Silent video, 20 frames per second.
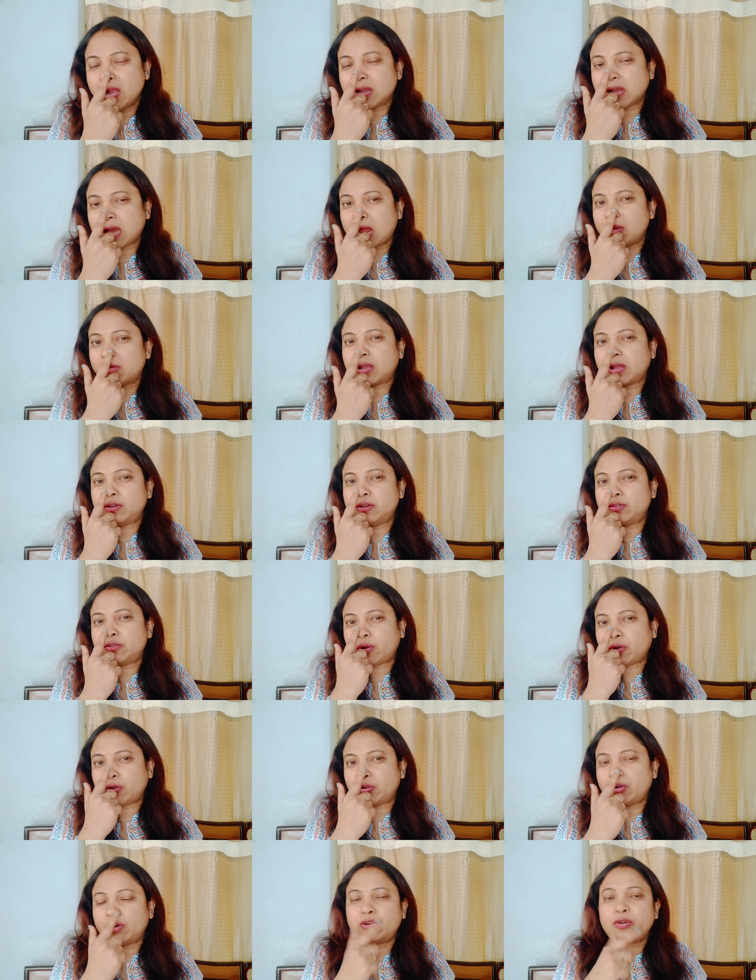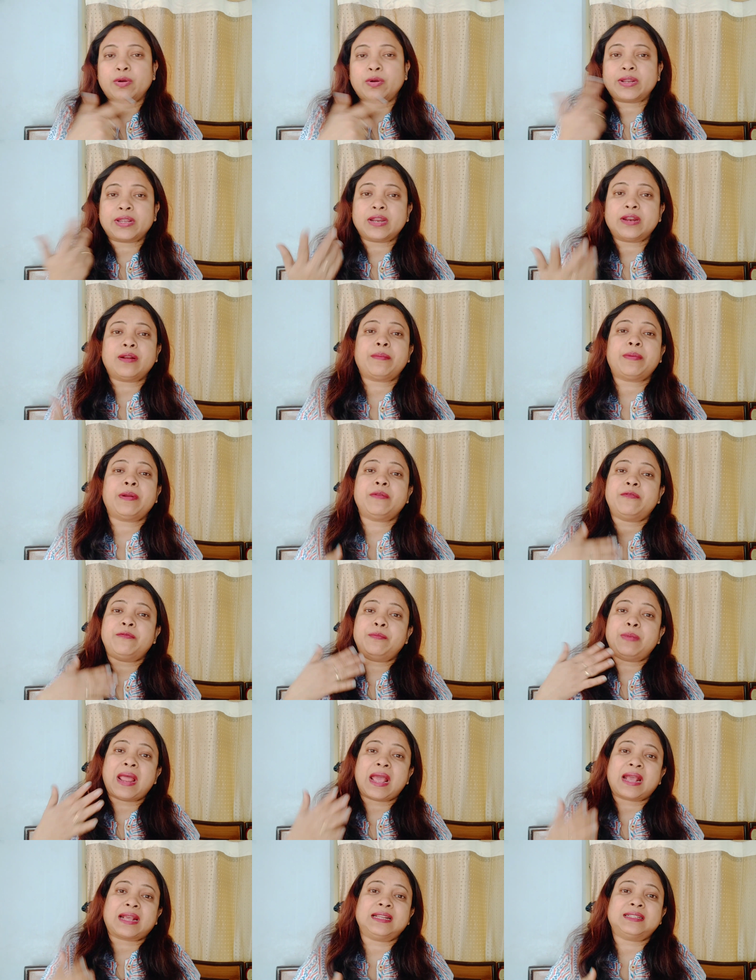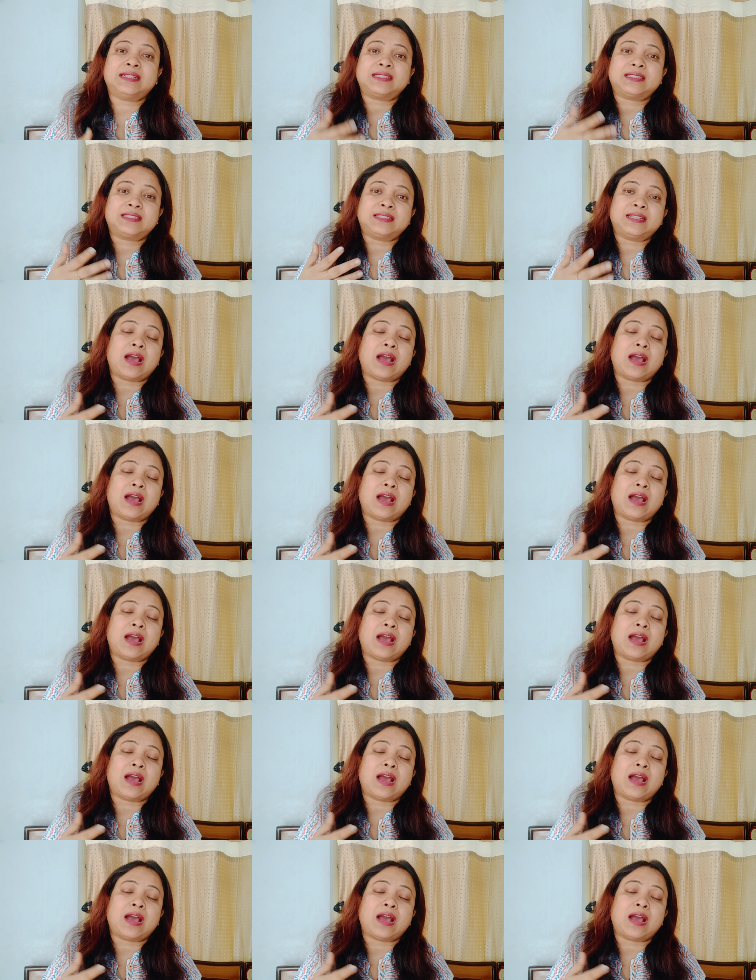কালো কালো ডট ডট অনেকের আবার ব্ল্যাক হেডস